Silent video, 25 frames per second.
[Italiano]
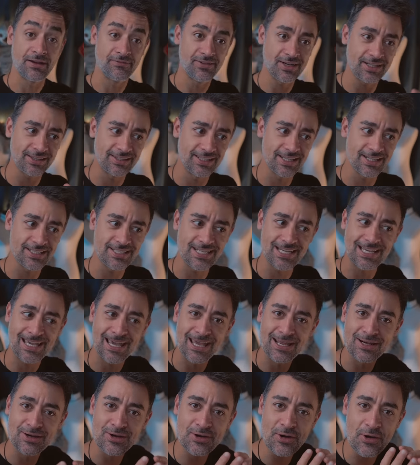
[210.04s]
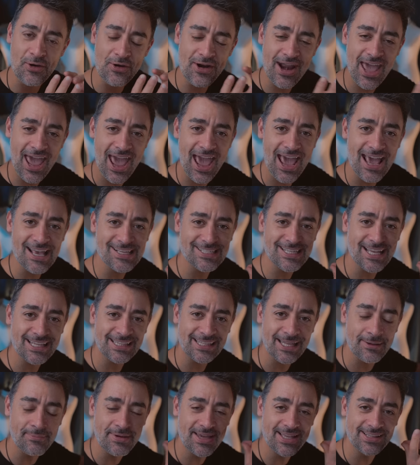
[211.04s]
avvertirci che non è
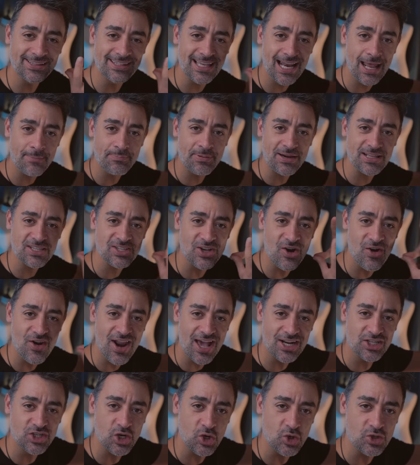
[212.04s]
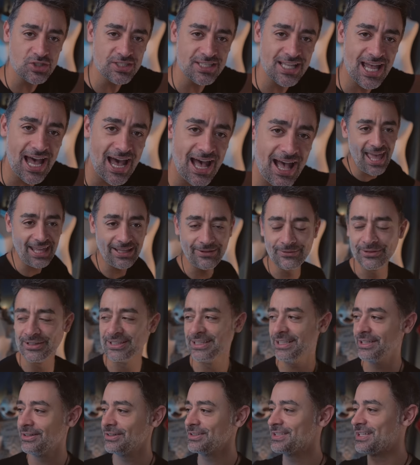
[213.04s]
esattamente la persona giusta e
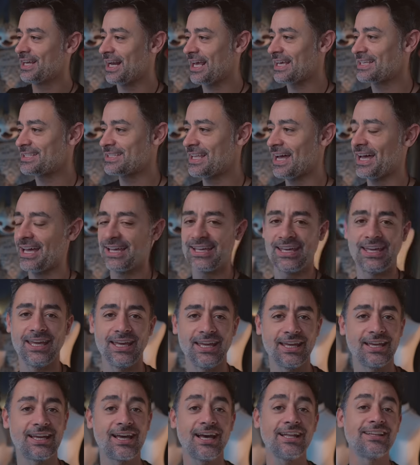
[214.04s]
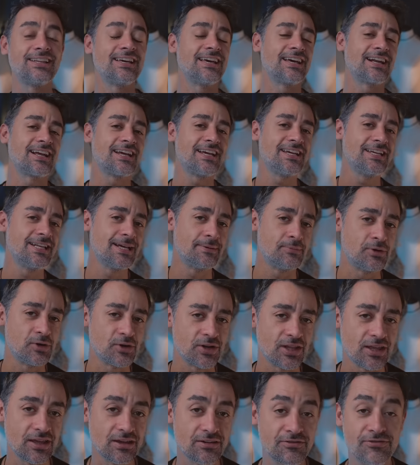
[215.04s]
quindi non ci resta che cadere in
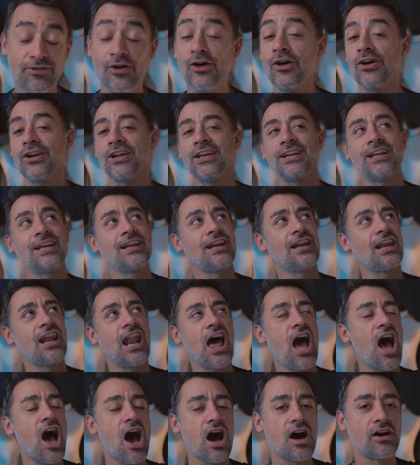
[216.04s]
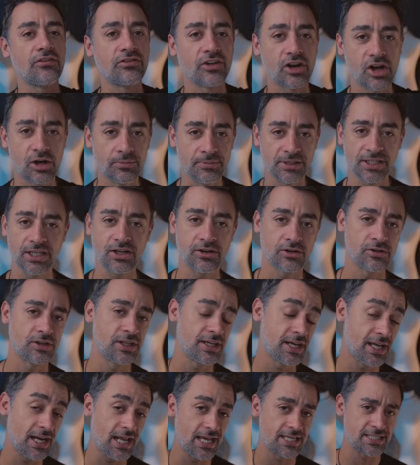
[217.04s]
amore. Falling in love, come dicono
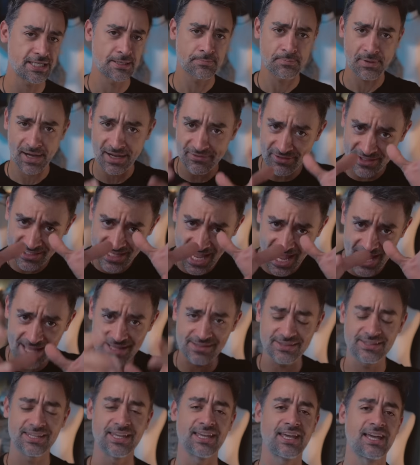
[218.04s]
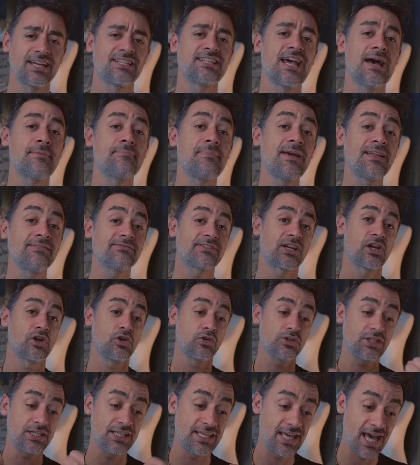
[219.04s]
gli inglesi, previdenti, che già mentre
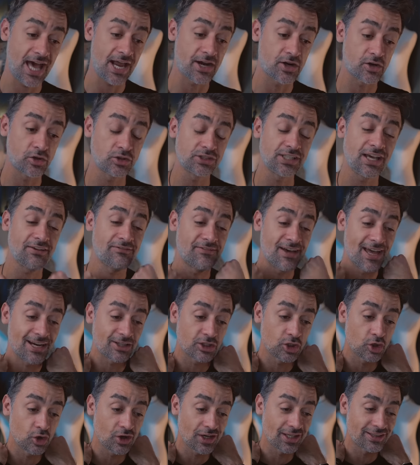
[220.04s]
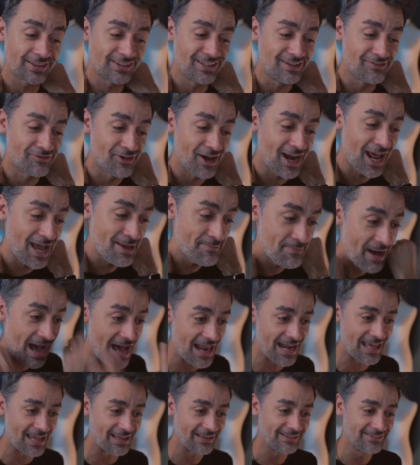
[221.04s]
lo dichiarano ti avvertono che ti farai
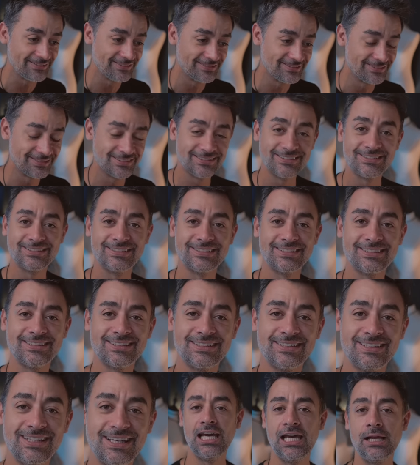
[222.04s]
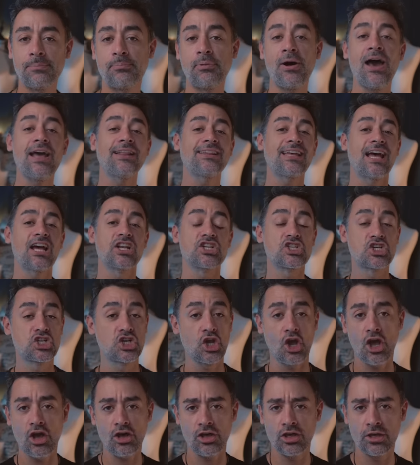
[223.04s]
male. Il poeta
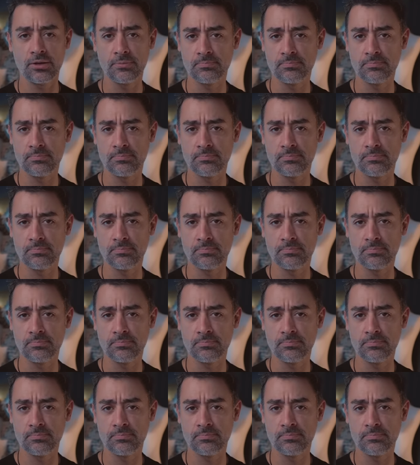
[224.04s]
Joe